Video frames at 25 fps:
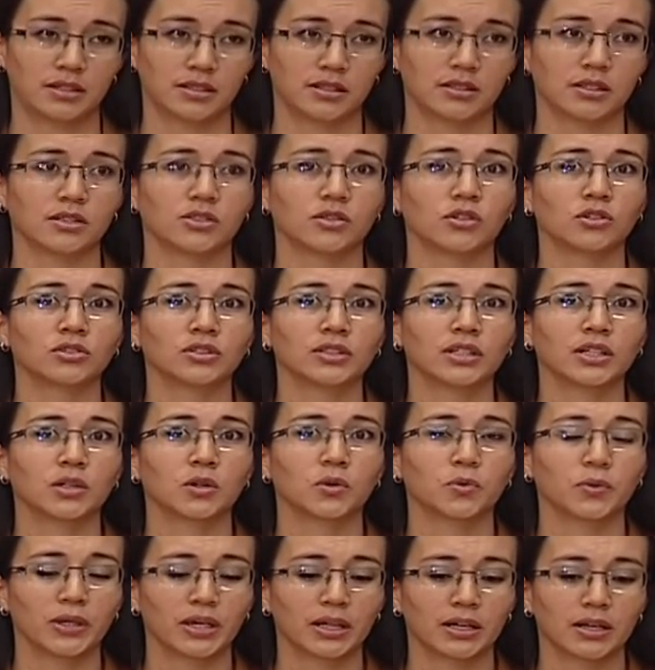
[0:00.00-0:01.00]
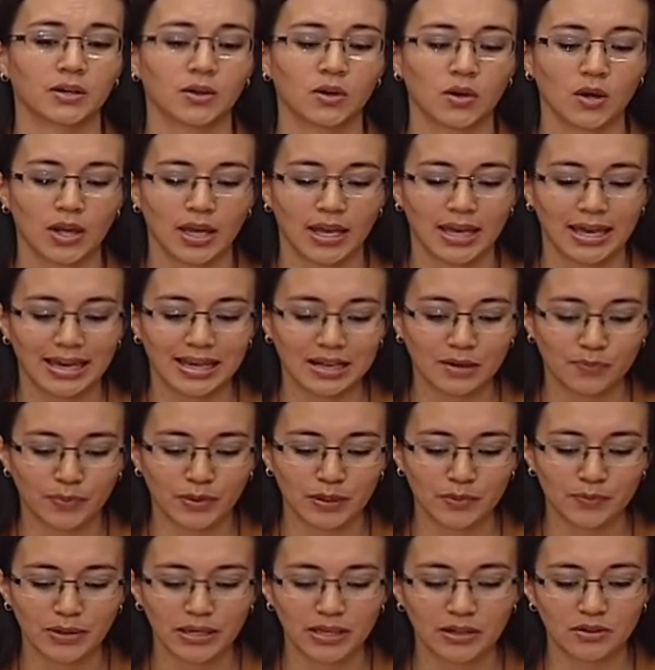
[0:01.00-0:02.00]
transición de gobierno. El
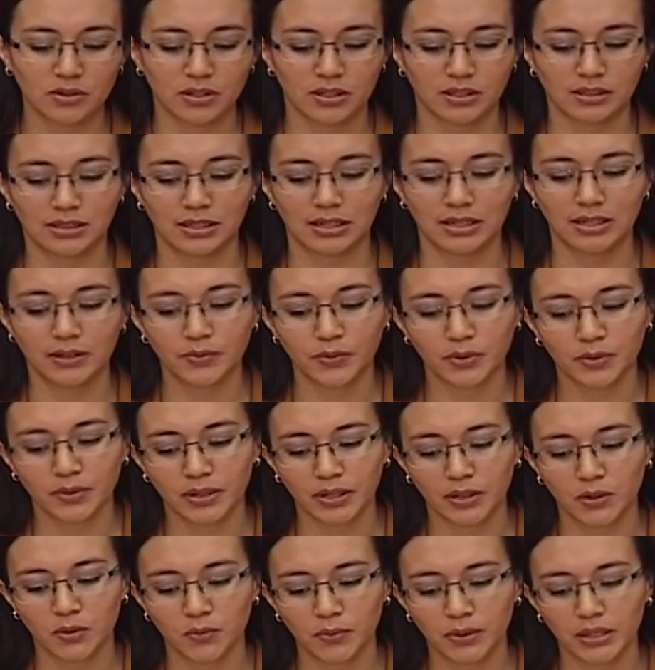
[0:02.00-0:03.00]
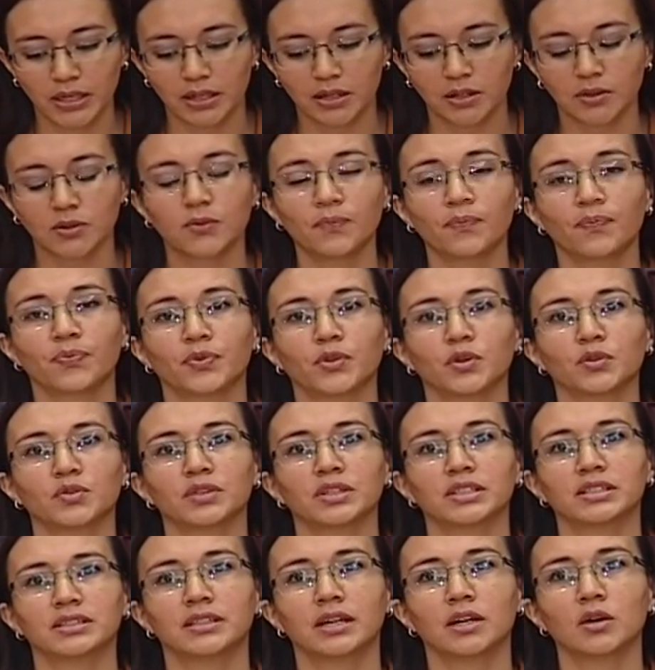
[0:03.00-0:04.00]
primero, que es el libro de gobierno,
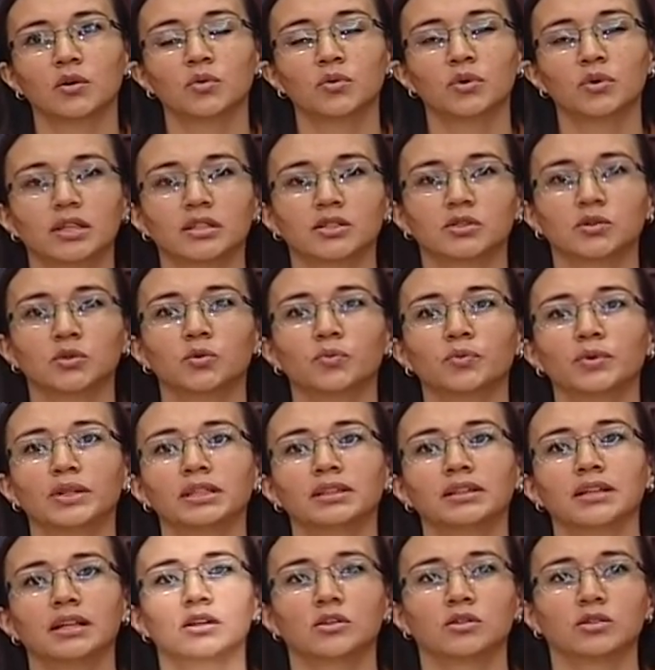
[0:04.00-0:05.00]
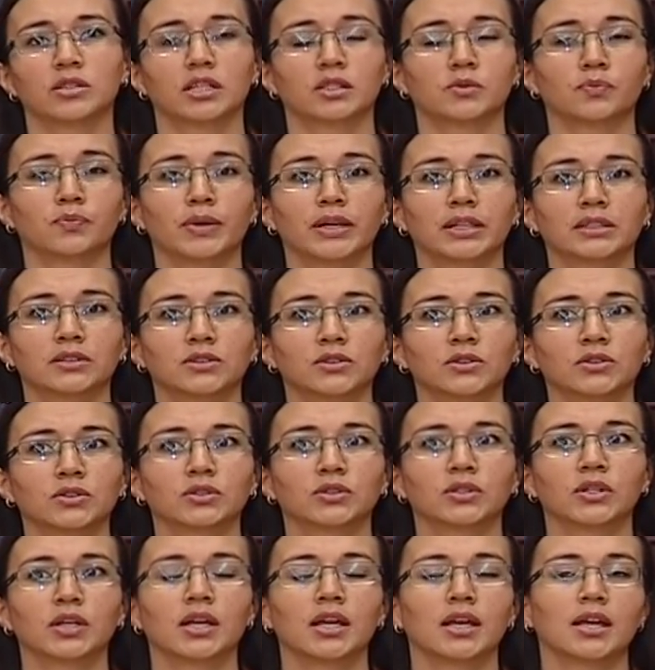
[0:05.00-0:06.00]
donde está resumen de los
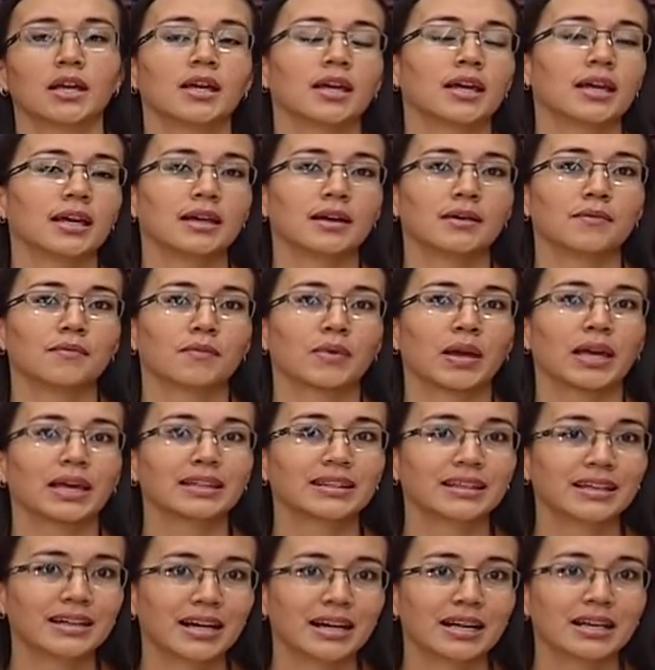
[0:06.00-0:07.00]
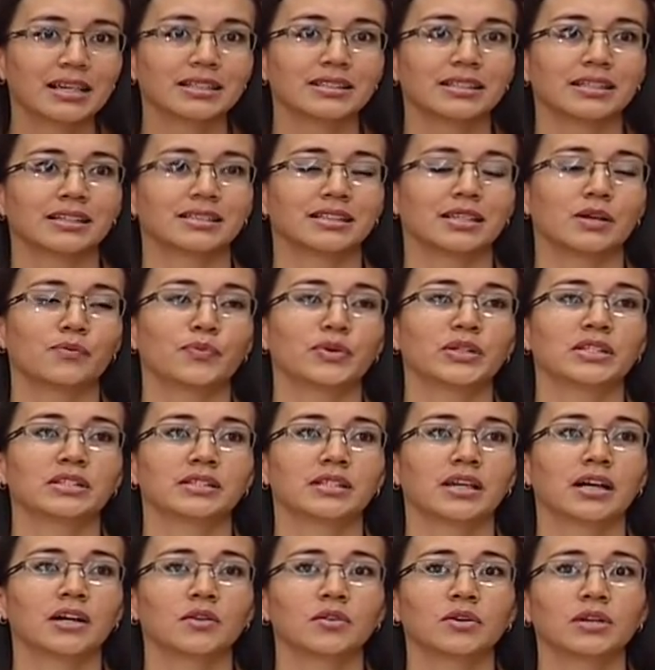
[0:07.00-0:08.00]
aspectos eh, generales y está
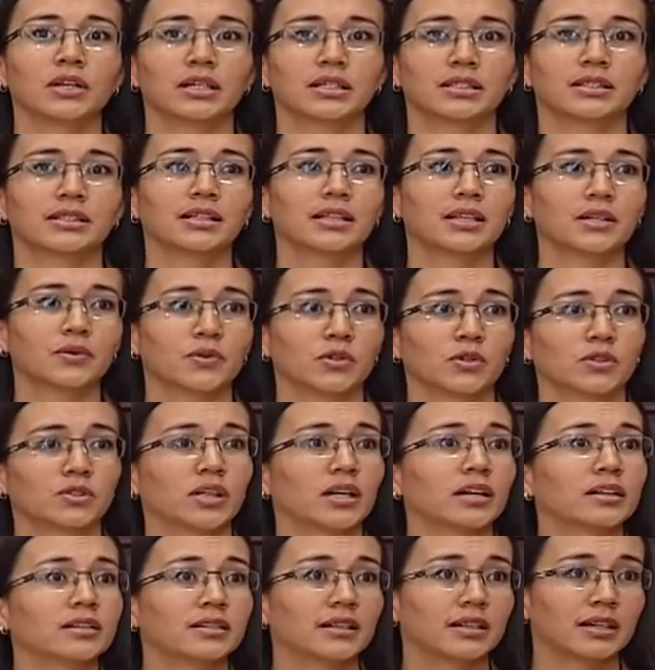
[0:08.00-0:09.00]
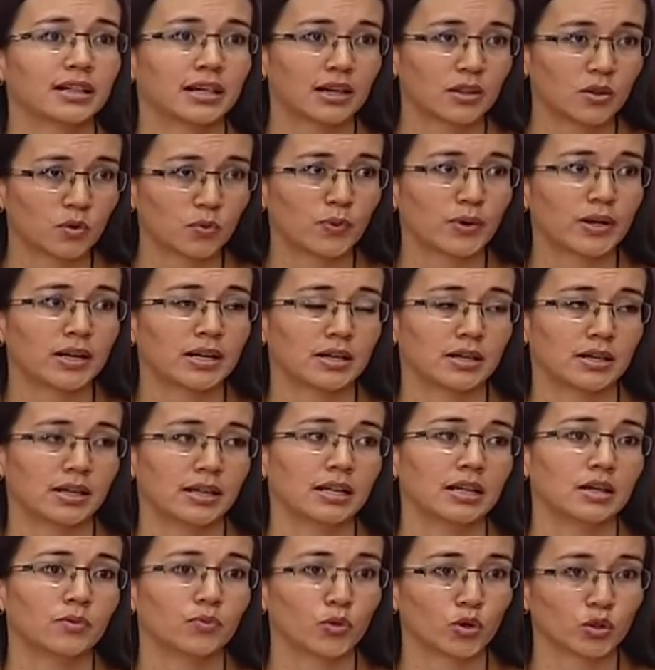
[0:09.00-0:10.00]
pensado en que este libro sea entregado para el,
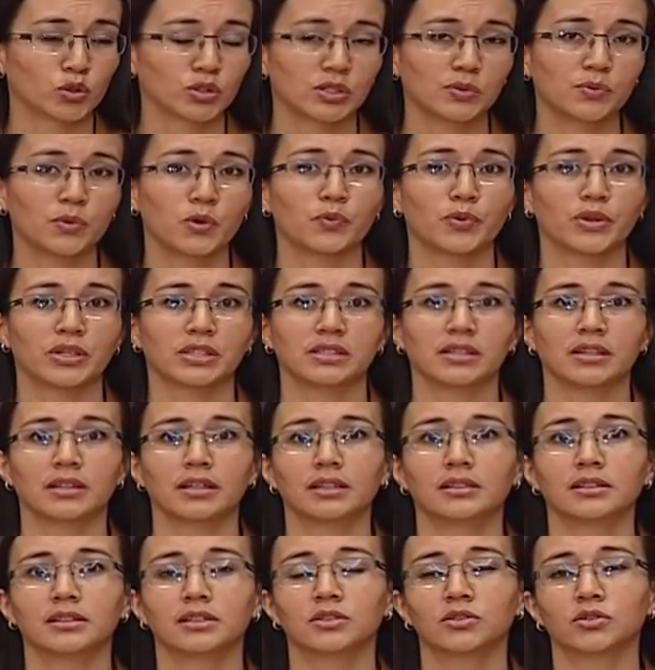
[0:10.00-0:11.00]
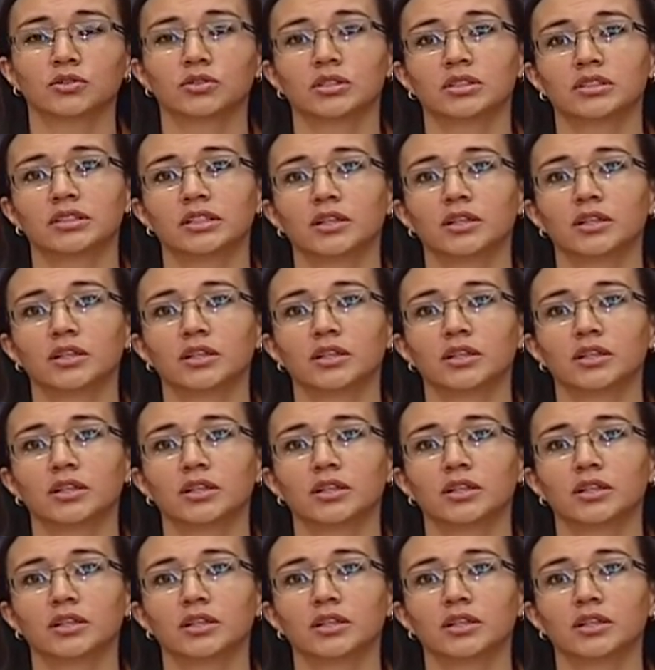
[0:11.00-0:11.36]
el próximo presidente. Entonces